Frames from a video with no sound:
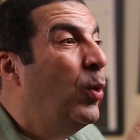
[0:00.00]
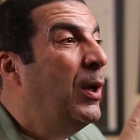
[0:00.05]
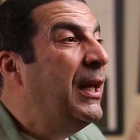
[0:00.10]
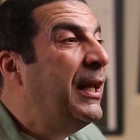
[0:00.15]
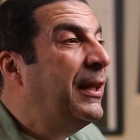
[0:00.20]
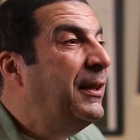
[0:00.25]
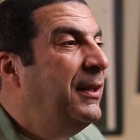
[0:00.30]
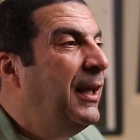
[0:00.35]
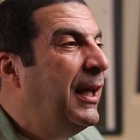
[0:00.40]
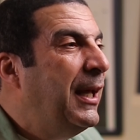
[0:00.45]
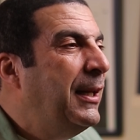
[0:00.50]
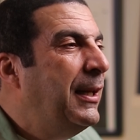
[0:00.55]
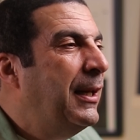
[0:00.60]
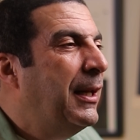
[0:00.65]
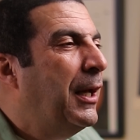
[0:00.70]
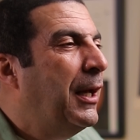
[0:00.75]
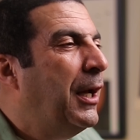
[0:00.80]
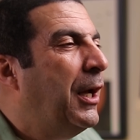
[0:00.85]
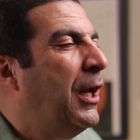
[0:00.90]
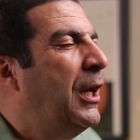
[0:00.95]

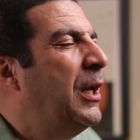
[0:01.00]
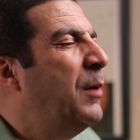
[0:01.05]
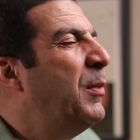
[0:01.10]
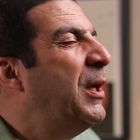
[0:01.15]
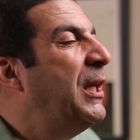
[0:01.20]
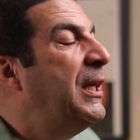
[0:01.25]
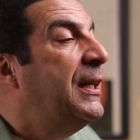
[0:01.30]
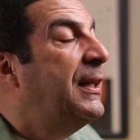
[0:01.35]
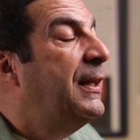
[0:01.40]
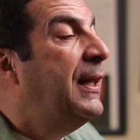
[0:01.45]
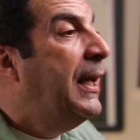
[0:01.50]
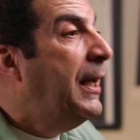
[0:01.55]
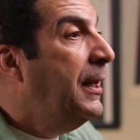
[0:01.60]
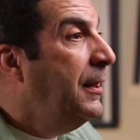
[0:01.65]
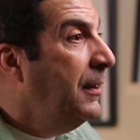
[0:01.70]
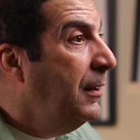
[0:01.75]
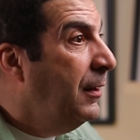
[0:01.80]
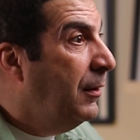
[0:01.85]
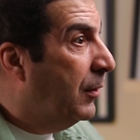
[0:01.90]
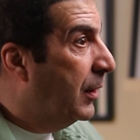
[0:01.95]
والاثنين
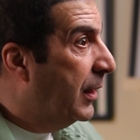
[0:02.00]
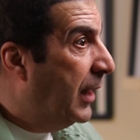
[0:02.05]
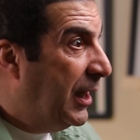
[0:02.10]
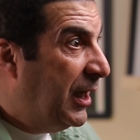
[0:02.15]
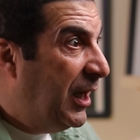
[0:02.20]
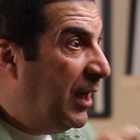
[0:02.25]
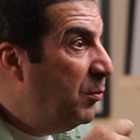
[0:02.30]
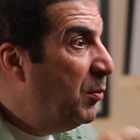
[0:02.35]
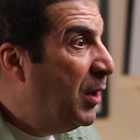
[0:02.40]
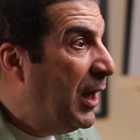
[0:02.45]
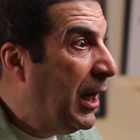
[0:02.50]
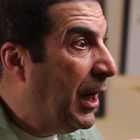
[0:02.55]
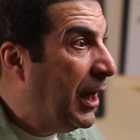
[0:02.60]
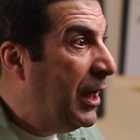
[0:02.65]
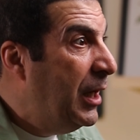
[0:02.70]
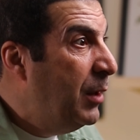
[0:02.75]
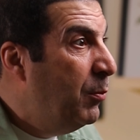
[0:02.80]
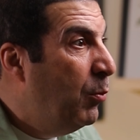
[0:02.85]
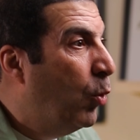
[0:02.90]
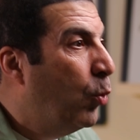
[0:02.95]
علميتين جايين من
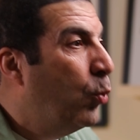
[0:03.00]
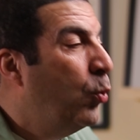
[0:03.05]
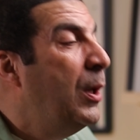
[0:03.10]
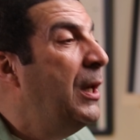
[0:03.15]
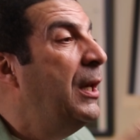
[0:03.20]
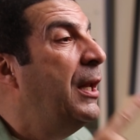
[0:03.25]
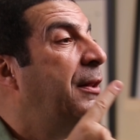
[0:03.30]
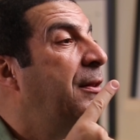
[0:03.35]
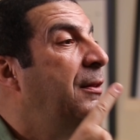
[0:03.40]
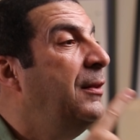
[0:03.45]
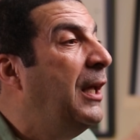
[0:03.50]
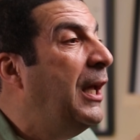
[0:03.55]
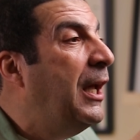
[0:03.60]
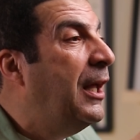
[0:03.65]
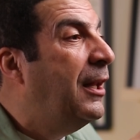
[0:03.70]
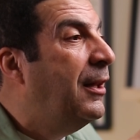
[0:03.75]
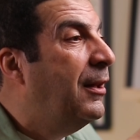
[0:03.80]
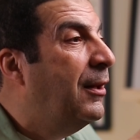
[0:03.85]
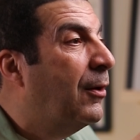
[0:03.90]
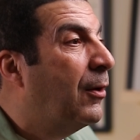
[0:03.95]
العلم
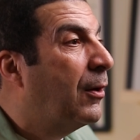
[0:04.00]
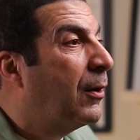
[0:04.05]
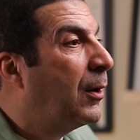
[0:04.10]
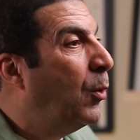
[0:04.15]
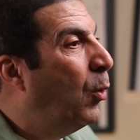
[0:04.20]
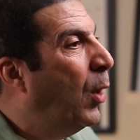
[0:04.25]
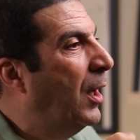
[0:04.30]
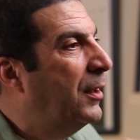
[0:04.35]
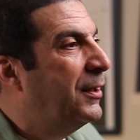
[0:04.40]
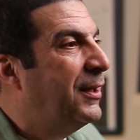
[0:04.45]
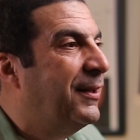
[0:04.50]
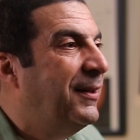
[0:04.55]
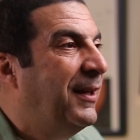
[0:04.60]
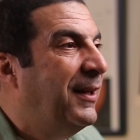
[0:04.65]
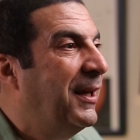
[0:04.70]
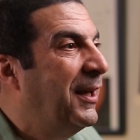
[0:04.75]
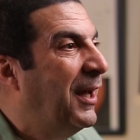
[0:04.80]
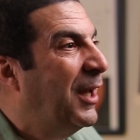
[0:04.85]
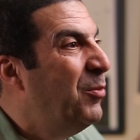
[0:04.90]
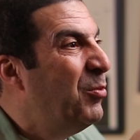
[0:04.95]
والاثنين
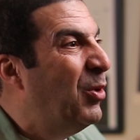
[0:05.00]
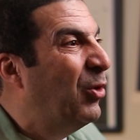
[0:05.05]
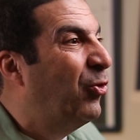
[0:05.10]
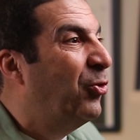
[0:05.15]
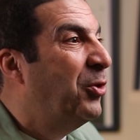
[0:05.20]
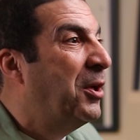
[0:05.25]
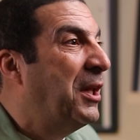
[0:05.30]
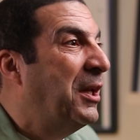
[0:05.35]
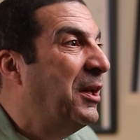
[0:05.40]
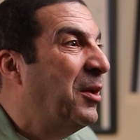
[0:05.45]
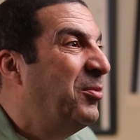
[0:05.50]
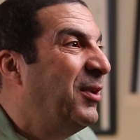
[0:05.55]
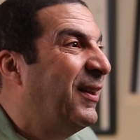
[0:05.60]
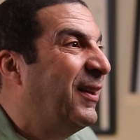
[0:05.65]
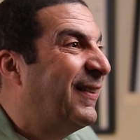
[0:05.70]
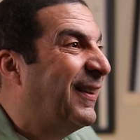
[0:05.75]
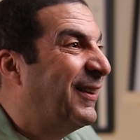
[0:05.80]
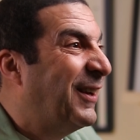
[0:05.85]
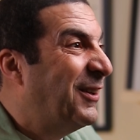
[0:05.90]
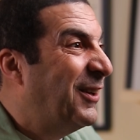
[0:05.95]
روحانيتين جايين من سنه
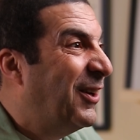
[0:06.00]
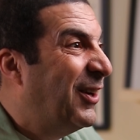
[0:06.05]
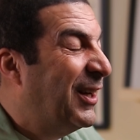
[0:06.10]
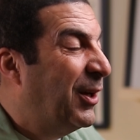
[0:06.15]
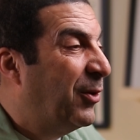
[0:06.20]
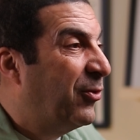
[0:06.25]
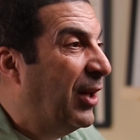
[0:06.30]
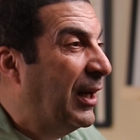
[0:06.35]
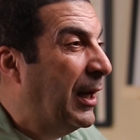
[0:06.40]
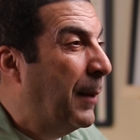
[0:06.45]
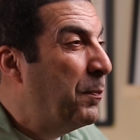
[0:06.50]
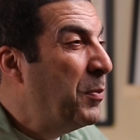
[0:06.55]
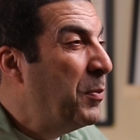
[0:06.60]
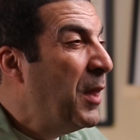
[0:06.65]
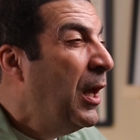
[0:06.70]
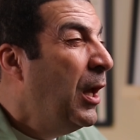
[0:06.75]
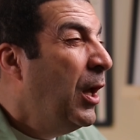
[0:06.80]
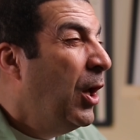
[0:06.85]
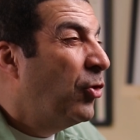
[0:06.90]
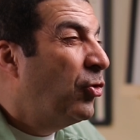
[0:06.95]
النبي صلى الله عليه وسلم
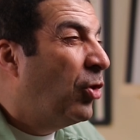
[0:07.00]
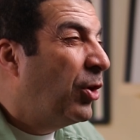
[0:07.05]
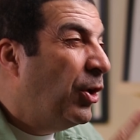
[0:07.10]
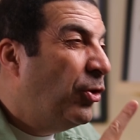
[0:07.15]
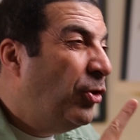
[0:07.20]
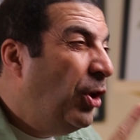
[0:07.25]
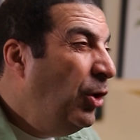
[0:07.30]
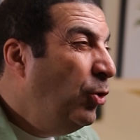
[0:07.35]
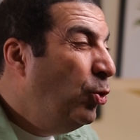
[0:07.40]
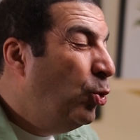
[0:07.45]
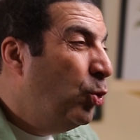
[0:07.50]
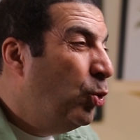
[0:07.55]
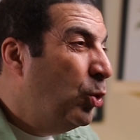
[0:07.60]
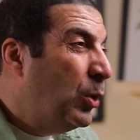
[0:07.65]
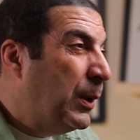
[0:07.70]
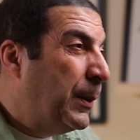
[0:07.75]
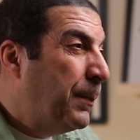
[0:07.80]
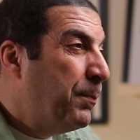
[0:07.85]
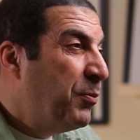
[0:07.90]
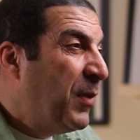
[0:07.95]
الطريقتين دول